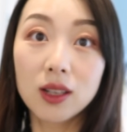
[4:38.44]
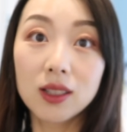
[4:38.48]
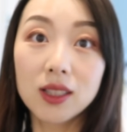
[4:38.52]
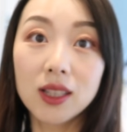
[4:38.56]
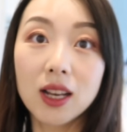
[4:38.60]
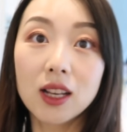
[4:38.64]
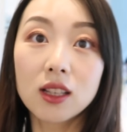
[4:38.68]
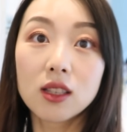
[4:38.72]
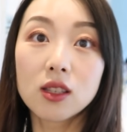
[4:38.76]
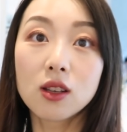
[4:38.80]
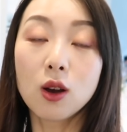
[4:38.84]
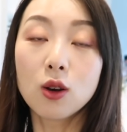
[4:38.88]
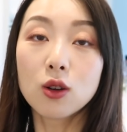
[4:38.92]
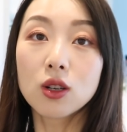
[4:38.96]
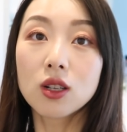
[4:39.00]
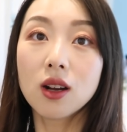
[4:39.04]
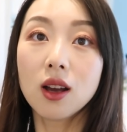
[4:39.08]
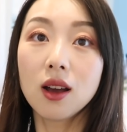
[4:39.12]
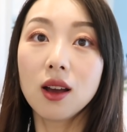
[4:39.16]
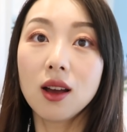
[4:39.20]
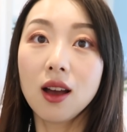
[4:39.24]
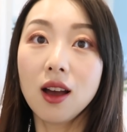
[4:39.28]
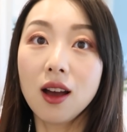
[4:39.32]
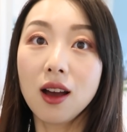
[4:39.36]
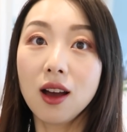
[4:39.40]
大家早
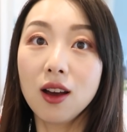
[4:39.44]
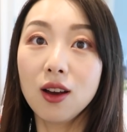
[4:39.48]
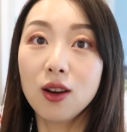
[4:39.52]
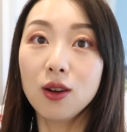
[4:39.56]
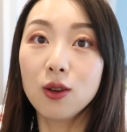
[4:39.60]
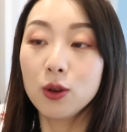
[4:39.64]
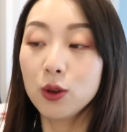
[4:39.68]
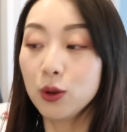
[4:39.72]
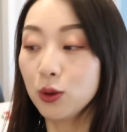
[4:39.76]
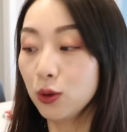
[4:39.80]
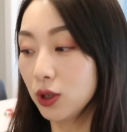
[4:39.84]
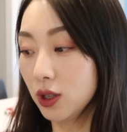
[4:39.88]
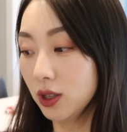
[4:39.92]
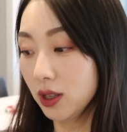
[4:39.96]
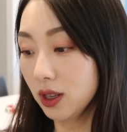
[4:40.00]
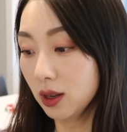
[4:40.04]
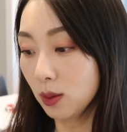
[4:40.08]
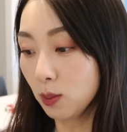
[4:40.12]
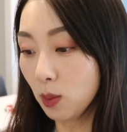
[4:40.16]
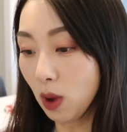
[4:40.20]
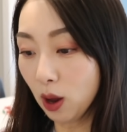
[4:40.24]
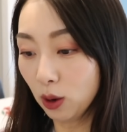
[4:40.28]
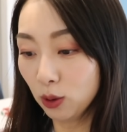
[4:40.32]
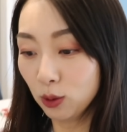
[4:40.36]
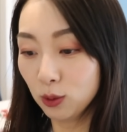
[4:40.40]
上好，又是一
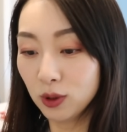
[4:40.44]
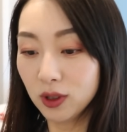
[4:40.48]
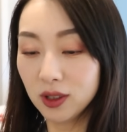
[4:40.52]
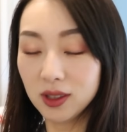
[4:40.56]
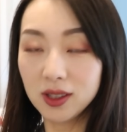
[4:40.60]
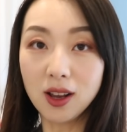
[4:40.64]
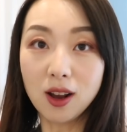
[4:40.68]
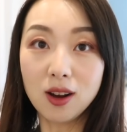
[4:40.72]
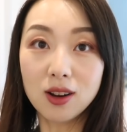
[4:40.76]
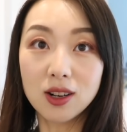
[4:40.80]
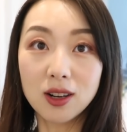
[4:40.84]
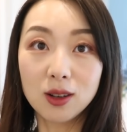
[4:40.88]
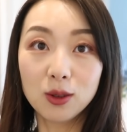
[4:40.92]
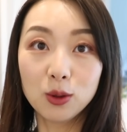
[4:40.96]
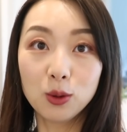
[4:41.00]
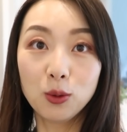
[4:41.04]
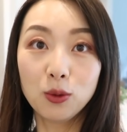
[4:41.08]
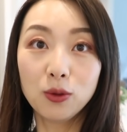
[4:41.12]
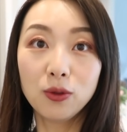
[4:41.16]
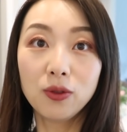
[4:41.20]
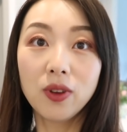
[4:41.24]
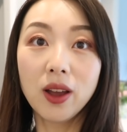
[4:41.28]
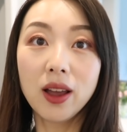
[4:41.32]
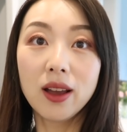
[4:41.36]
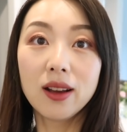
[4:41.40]
个忙碌的早上，
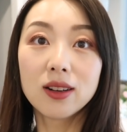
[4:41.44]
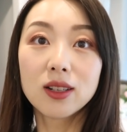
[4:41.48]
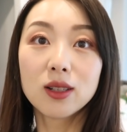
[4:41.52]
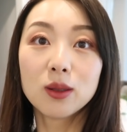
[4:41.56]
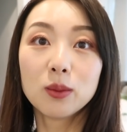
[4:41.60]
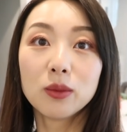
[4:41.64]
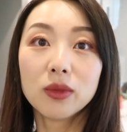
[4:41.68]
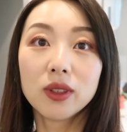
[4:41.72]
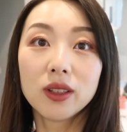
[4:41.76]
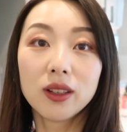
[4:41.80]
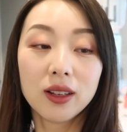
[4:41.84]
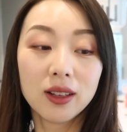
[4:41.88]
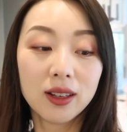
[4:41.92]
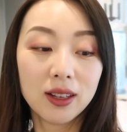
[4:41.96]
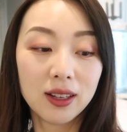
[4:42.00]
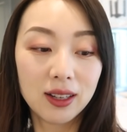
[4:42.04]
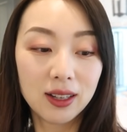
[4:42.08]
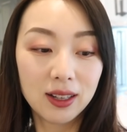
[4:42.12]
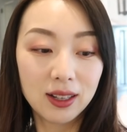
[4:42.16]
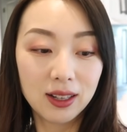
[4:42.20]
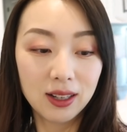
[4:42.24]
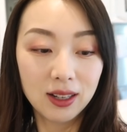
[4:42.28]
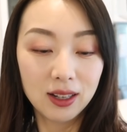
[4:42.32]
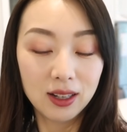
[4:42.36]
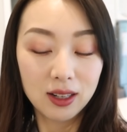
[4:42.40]
弄饭什么的。
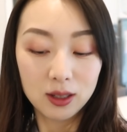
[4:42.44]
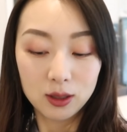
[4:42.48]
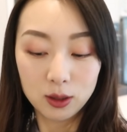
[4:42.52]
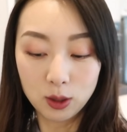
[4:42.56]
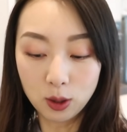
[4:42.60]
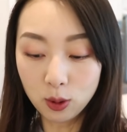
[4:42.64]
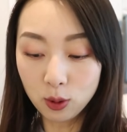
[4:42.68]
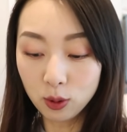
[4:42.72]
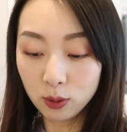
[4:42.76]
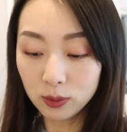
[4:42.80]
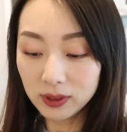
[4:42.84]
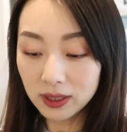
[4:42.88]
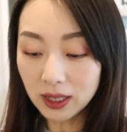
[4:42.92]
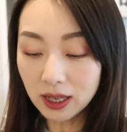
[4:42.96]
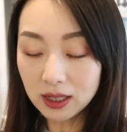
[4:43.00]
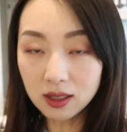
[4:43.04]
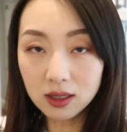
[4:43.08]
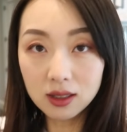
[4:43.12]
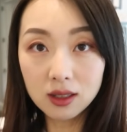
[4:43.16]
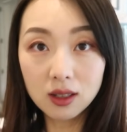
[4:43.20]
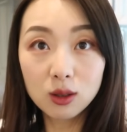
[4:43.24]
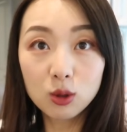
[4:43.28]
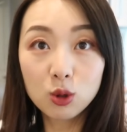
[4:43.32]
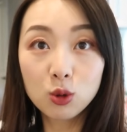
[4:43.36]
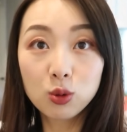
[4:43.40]
然后我们家
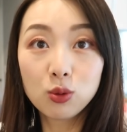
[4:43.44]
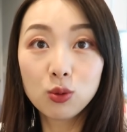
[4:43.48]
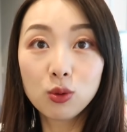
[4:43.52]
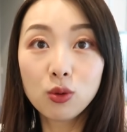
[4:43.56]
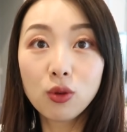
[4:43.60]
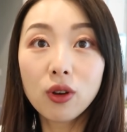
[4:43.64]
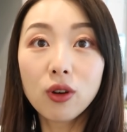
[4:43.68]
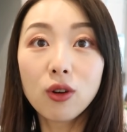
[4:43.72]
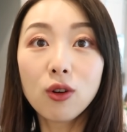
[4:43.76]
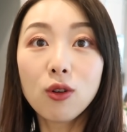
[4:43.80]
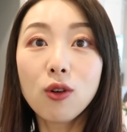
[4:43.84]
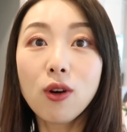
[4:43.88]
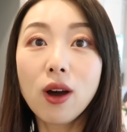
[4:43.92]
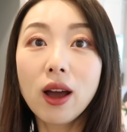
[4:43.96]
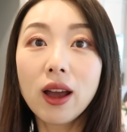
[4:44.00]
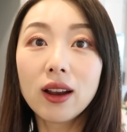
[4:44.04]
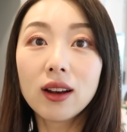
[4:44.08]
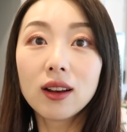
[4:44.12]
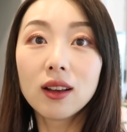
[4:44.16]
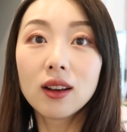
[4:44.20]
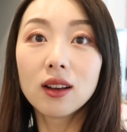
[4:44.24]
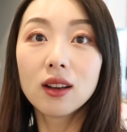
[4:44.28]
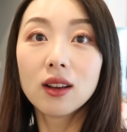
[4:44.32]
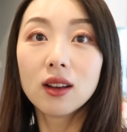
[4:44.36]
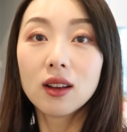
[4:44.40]
这个橱柜
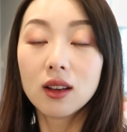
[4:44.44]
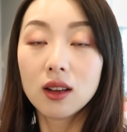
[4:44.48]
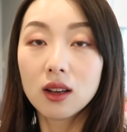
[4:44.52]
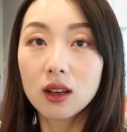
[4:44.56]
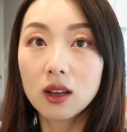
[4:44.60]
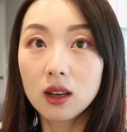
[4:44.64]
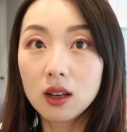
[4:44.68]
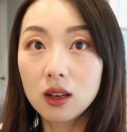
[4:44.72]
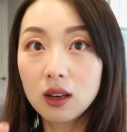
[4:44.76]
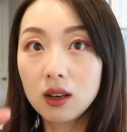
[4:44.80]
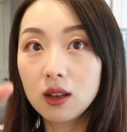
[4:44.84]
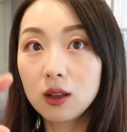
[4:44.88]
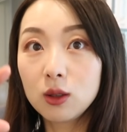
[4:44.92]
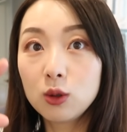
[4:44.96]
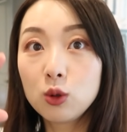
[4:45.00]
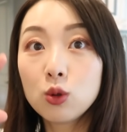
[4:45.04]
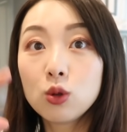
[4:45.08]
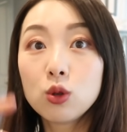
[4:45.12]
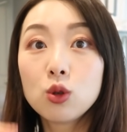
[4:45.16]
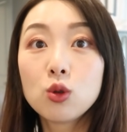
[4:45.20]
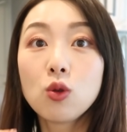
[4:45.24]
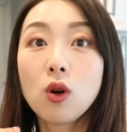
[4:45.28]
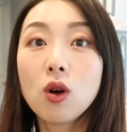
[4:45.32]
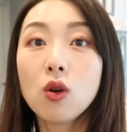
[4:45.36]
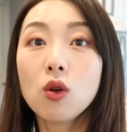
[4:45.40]
坏了，呃，
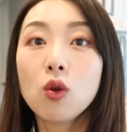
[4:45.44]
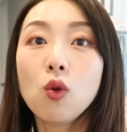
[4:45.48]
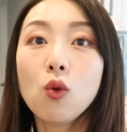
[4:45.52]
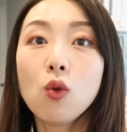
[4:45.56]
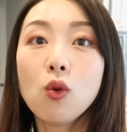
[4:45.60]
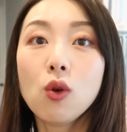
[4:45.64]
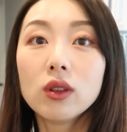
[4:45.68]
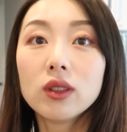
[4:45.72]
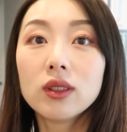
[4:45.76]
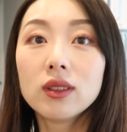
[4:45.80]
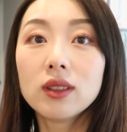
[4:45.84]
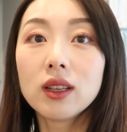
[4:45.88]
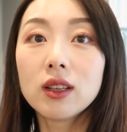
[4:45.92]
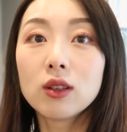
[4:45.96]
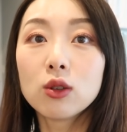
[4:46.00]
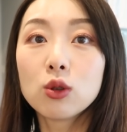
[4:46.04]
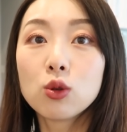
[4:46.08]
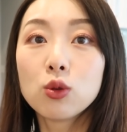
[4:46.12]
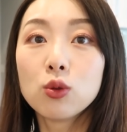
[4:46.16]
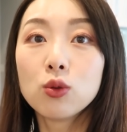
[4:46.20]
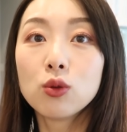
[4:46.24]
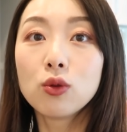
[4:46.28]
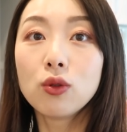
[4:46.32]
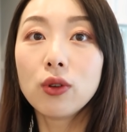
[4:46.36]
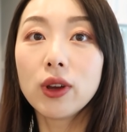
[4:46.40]
就是装锅的那个
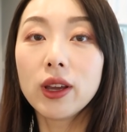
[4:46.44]
橱